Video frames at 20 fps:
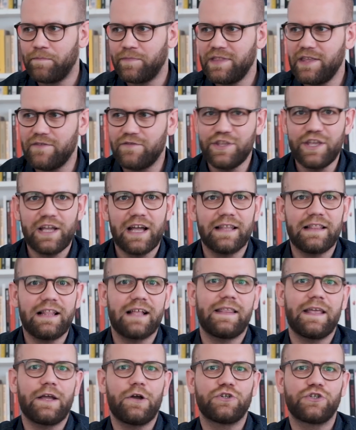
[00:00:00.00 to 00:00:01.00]
nie wynika
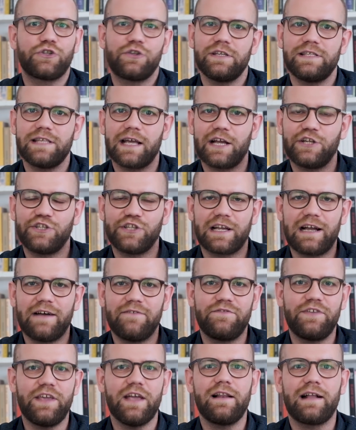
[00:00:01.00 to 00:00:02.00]
dlatego, że to jest jakaś taka
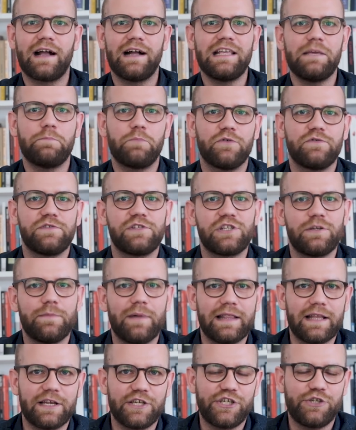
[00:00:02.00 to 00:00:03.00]
wielka,
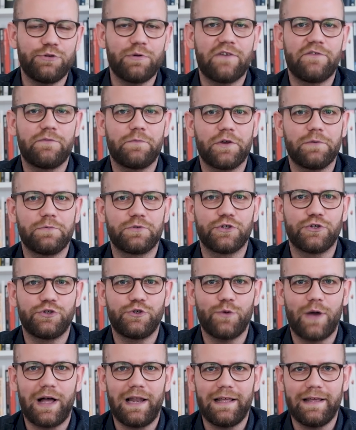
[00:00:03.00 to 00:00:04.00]
niepowstrzymana siła w moim
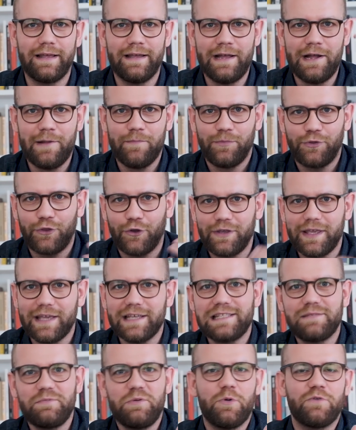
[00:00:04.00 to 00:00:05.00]
życiu, ale to
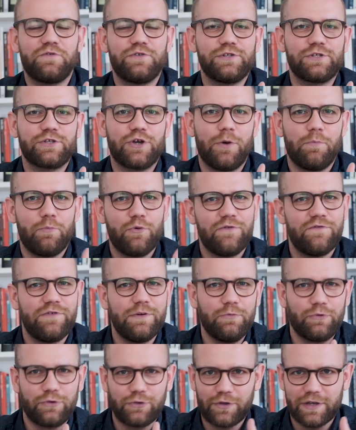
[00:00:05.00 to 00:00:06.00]
jest mimo wszystko mój
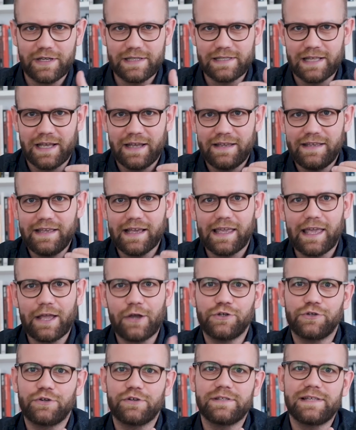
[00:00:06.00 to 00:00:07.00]
wybór, to jest
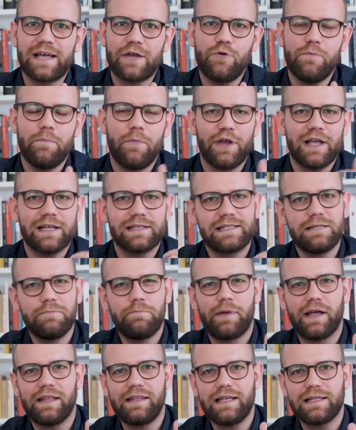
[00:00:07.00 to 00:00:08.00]
jakiegoś rodzaju moja
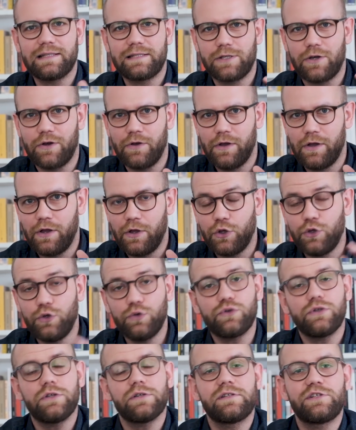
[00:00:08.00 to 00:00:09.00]
sympatia, co
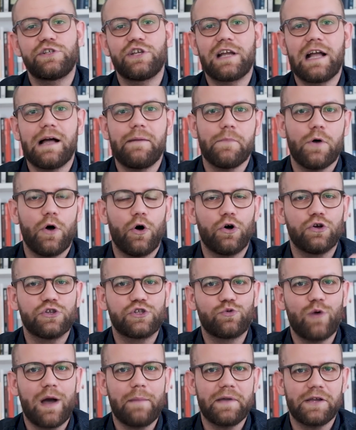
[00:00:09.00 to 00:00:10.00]
już dostrzegam,
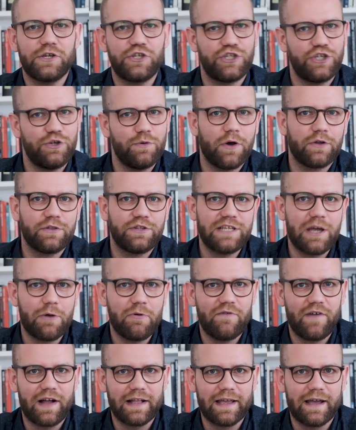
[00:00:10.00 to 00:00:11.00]
osłabia siłę
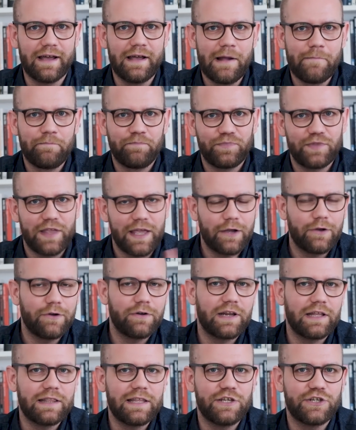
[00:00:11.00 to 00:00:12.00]
oddziaływania tej
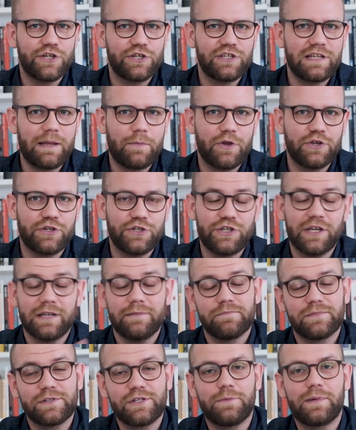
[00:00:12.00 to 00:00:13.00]
konkretnej rzeczy na moje
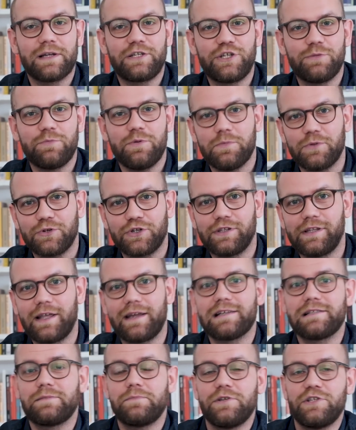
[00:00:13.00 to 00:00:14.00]
życie. Zobaczymy, może
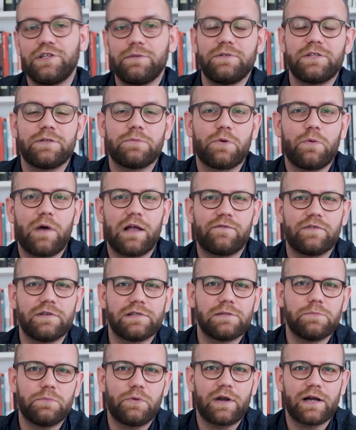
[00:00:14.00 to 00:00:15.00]
teraz będzie mi sobie łatwiej
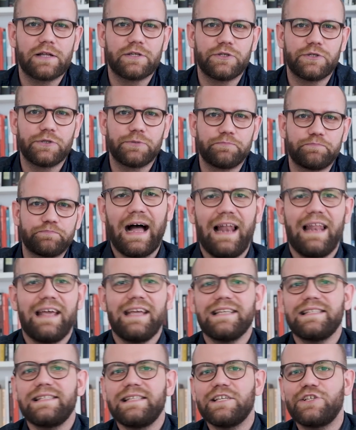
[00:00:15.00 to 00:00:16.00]
z tym poradzić. Ale
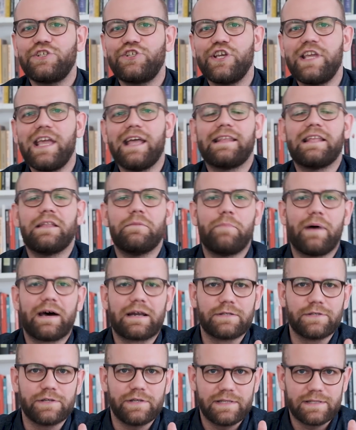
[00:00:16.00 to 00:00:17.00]
jest jeszcze jeden
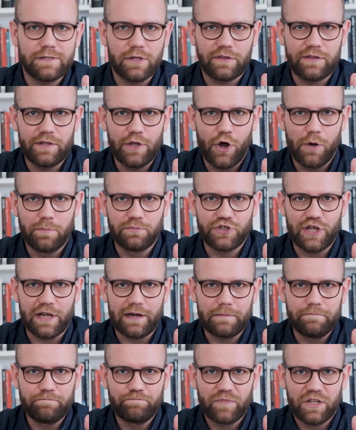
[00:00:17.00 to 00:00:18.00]
bardzo istotny
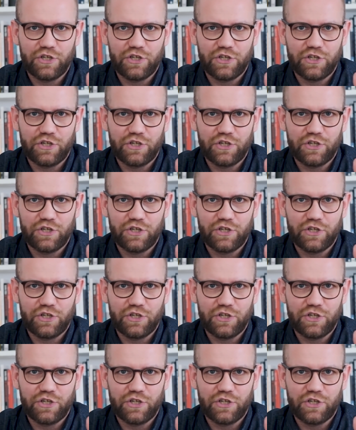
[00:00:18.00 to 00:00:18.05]
obszar.